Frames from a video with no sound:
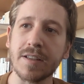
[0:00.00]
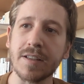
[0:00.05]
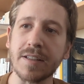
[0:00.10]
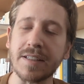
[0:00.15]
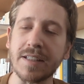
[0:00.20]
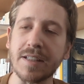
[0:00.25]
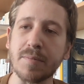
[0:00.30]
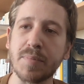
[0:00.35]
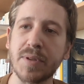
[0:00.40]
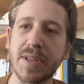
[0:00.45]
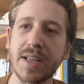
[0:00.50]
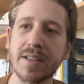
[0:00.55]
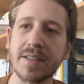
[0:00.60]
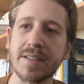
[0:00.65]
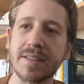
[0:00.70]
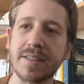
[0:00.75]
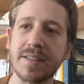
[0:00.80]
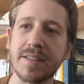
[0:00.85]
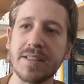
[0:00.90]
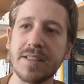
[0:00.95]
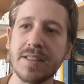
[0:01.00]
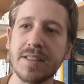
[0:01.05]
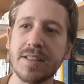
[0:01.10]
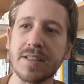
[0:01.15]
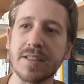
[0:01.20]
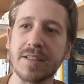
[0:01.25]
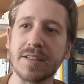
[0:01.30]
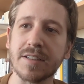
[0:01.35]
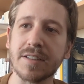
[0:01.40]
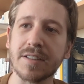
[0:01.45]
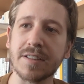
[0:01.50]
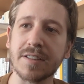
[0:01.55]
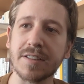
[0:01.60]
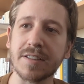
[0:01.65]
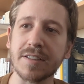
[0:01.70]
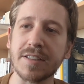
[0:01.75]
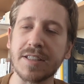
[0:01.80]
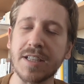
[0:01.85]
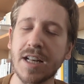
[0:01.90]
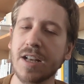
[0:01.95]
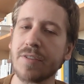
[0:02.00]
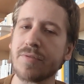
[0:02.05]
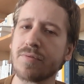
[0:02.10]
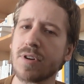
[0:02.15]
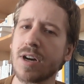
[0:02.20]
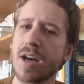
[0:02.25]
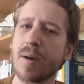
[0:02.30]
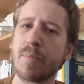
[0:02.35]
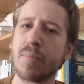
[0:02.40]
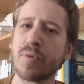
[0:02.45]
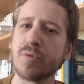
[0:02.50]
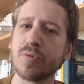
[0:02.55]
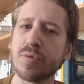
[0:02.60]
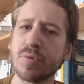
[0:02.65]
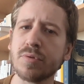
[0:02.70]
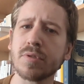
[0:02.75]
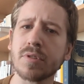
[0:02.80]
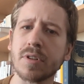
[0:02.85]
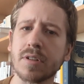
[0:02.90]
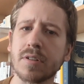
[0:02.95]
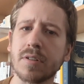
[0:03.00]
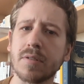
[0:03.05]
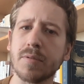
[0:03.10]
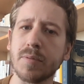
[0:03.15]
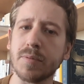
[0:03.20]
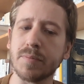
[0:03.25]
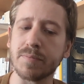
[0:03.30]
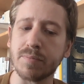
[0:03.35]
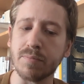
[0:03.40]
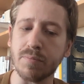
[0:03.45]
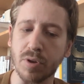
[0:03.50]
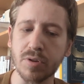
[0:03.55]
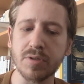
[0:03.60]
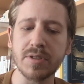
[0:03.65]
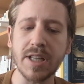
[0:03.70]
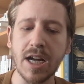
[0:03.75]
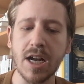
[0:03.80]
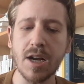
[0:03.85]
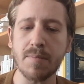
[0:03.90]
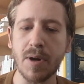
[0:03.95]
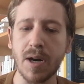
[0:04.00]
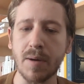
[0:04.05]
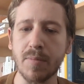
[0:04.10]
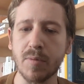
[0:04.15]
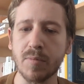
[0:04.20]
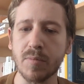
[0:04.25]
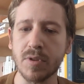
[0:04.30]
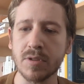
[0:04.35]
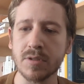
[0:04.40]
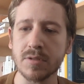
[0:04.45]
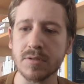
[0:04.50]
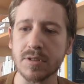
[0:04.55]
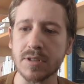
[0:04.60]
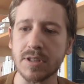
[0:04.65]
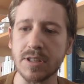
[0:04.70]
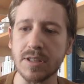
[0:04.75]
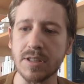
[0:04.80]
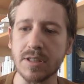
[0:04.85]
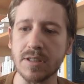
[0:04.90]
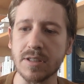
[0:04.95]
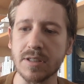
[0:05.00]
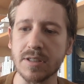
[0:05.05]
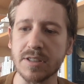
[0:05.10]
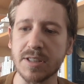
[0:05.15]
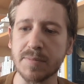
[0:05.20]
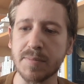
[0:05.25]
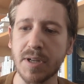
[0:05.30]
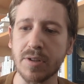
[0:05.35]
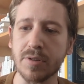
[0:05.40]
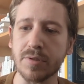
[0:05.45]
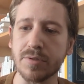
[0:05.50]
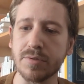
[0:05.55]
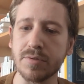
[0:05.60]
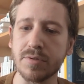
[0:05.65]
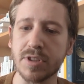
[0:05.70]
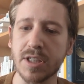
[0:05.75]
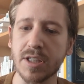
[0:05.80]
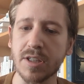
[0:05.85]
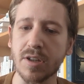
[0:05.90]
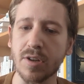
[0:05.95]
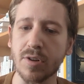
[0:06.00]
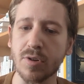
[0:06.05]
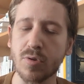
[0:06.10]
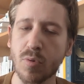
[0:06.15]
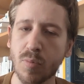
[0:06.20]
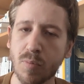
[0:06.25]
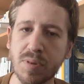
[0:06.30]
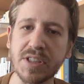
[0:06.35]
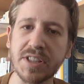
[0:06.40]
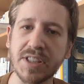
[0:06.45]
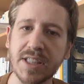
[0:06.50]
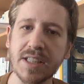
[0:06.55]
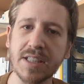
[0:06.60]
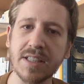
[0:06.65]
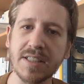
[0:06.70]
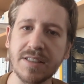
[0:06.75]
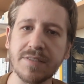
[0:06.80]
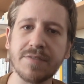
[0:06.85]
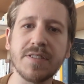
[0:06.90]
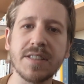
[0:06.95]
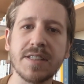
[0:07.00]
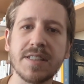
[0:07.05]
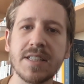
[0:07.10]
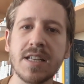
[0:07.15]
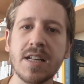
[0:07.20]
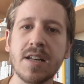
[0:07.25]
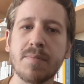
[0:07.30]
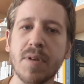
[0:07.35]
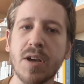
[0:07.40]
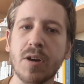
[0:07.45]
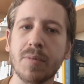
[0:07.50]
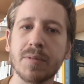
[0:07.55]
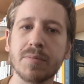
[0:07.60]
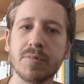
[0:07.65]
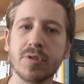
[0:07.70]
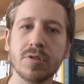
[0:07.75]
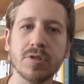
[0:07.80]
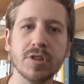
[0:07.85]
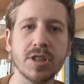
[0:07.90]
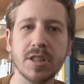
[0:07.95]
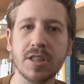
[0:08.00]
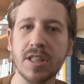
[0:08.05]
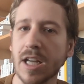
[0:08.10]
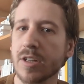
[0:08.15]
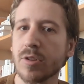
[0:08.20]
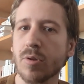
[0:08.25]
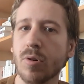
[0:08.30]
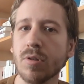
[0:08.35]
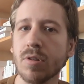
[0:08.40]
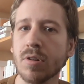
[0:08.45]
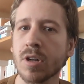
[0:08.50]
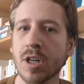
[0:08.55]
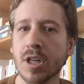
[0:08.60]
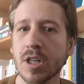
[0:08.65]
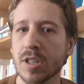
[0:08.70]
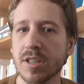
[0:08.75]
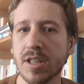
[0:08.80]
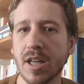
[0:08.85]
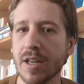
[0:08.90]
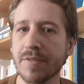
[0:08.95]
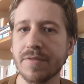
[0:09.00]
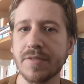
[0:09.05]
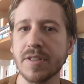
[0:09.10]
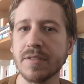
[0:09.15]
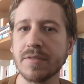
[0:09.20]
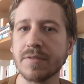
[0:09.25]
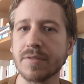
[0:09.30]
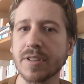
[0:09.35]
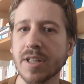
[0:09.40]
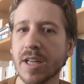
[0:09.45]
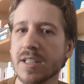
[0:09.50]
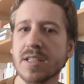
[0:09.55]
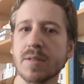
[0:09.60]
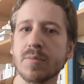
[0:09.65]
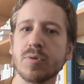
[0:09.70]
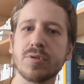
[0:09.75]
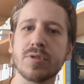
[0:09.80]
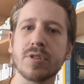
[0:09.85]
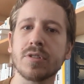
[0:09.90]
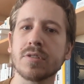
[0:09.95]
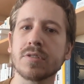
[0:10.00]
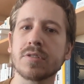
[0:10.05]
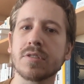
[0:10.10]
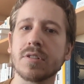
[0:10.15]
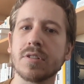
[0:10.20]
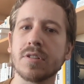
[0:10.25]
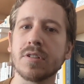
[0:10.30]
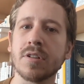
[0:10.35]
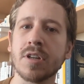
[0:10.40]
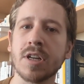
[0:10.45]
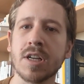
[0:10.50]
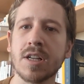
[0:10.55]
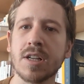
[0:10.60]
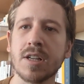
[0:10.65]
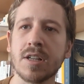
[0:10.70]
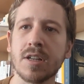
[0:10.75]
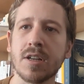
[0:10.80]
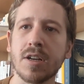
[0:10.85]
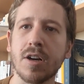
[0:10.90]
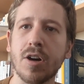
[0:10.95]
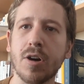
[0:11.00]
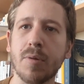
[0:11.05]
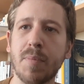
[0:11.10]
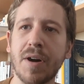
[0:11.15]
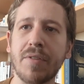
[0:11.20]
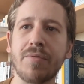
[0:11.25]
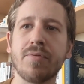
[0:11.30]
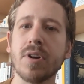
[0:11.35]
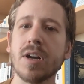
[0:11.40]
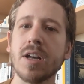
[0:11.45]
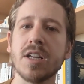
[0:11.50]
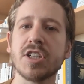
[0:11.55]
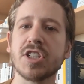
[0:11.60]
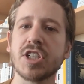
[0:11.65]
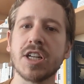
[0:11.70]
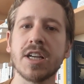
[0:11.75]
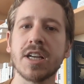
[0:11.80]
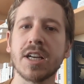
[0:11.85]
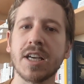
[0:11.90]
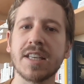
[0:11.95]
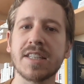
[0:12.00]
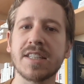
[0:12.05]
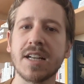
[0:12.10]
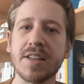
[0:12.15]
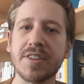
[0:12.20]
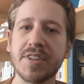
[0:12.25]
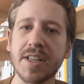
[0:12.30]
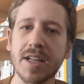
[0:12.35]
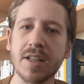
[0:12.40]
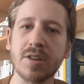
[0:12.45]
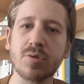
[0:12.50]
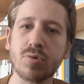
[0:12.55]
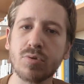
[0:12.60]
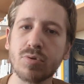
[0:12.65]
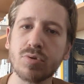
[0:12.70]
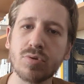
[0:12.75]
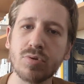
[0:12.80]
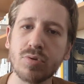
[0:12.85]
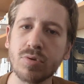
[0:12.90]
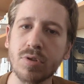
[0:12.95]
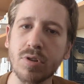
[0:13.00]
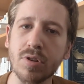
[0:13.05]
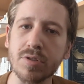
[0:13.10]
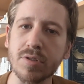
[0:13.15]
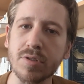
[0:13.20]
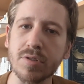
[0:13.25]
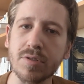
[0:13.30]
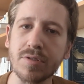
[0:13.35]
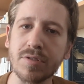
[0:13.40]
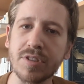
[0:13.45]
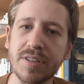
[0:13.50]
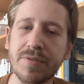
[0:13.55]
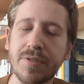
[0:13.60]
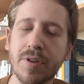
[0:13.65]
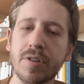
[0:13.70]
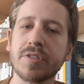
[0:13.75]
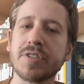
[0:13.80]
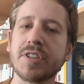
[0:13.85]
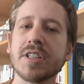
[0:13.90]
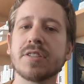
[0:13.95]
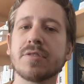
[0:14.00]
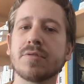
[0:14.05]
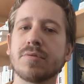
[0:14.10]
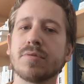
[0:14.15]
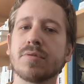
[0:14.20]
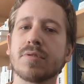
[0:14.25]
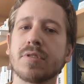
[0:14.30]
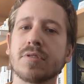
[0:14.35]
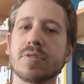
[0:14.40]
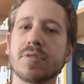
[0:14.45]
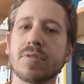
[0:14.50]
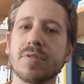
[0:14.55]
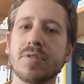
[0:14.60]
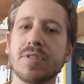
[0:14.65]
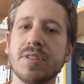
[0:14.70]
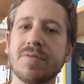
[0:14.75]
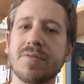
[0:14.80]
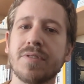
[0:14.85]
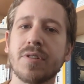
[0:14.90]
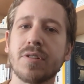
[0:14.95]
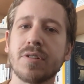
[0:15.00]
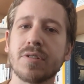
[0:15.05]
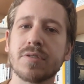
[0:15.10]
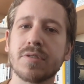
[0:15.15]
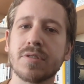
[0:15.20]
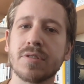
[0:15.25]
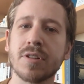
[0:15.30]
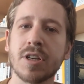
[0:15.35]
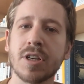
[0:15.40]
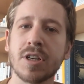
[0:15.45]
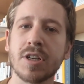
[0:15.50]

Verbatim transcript: Et c'est une pièce qui, euh, qui est à la fois un peu dure, euh, brutale par moments, qui, euh, parle de sujets compliqués, difficiles, mais en même temps qui est très drôle, très vive, très amusante, parfois légère, et qui alterne toujours entre différentes textures, entre différentes